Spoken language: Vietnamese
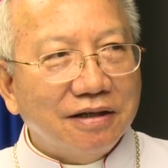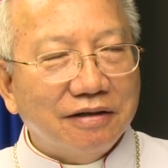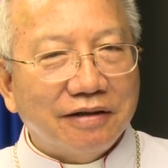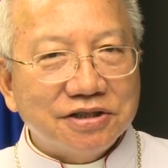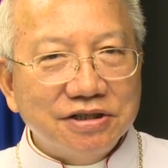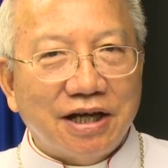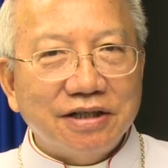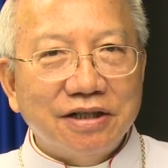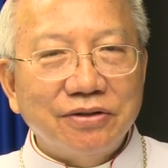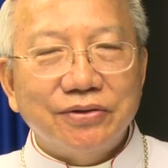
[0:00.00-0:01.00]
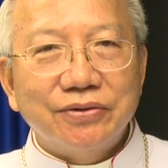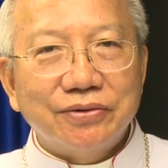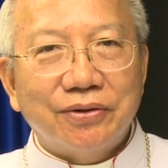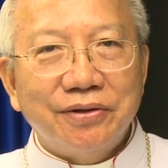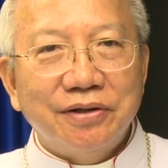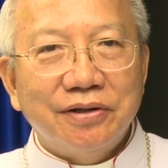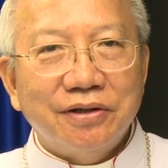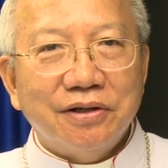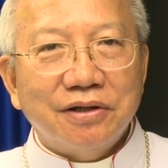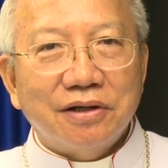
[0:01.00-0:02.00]
Ờ, sự ngạc nhiên của chúng tôi
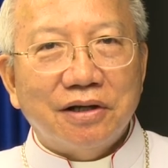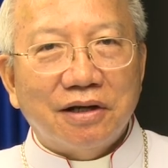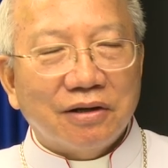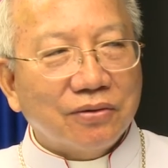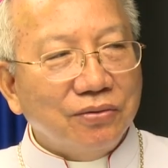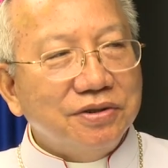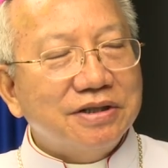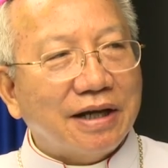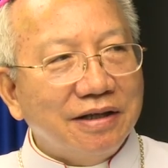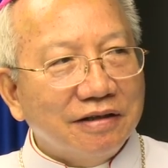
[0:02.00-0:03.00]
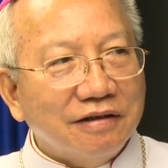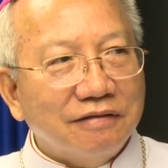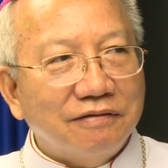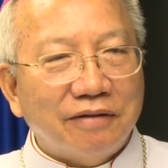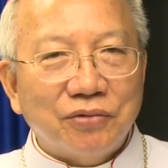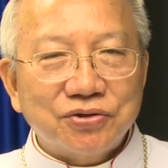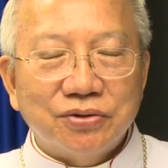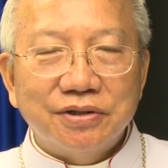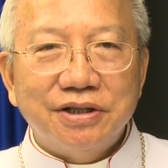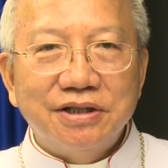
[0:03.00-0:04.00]
à, cũng như anh và một
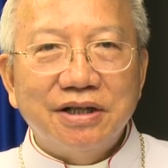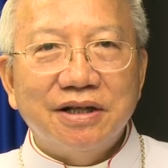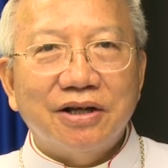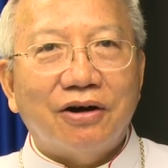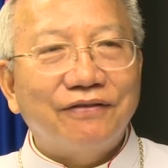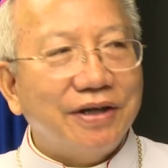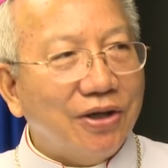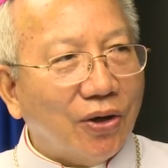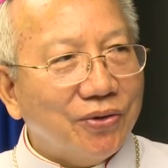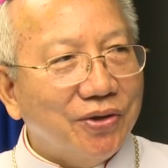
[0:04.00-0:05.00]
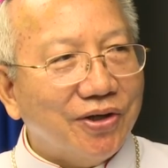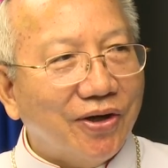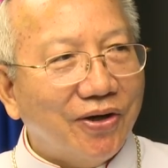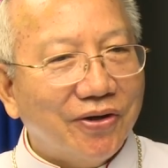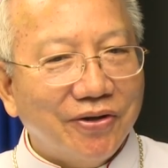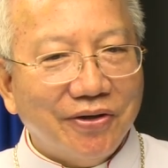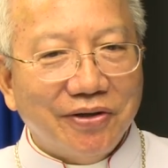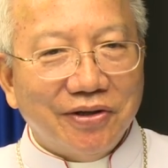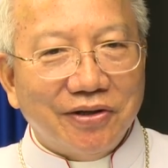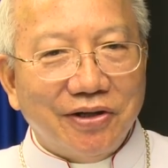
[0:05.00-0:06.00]
số người dân thì họ phẫn nộ chuyện đó
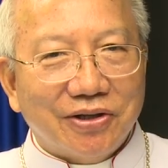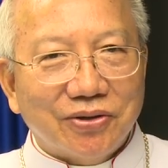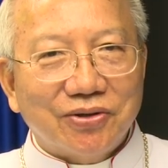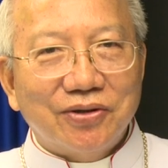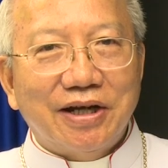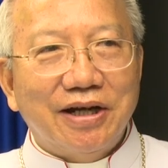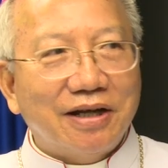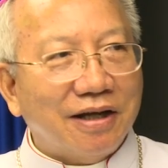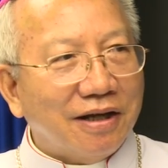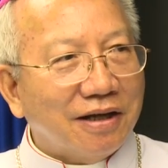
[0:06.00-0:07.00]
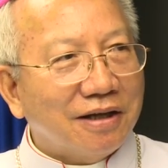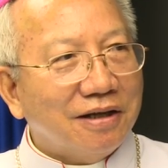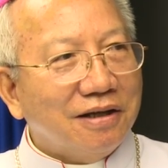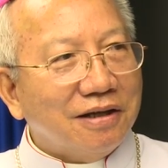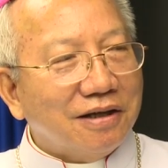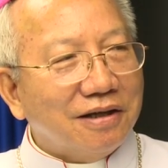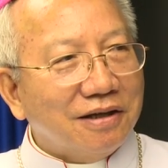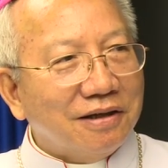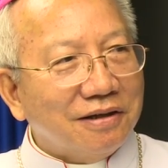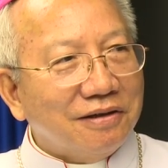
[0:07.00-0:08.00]
thì tôi tôi nghĩ là thì
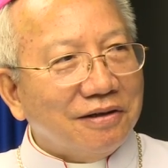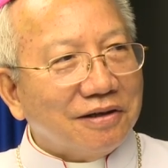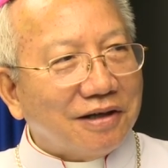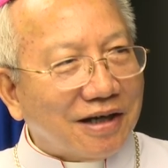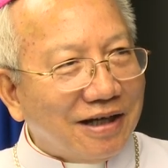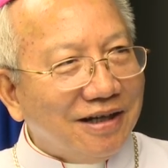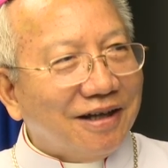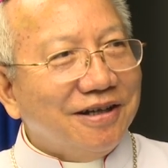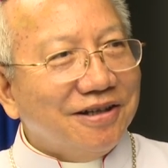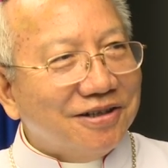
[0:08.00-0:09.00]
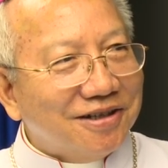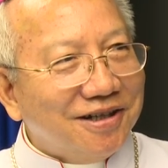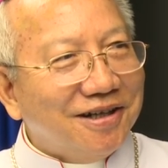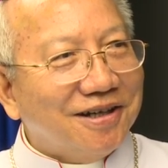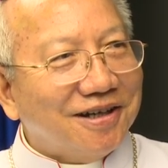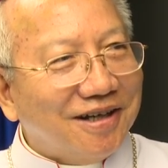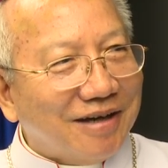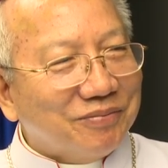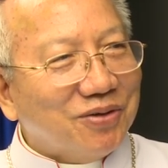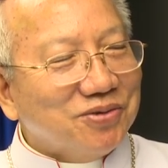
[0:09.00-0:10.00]
ờ, các anh là những người
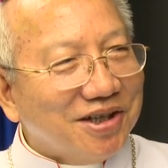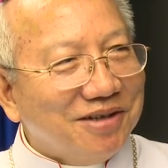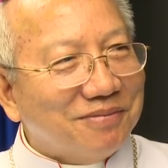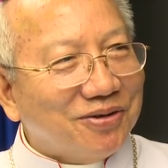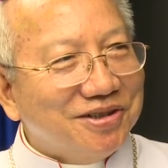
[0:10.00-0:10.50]
làm thông tin báo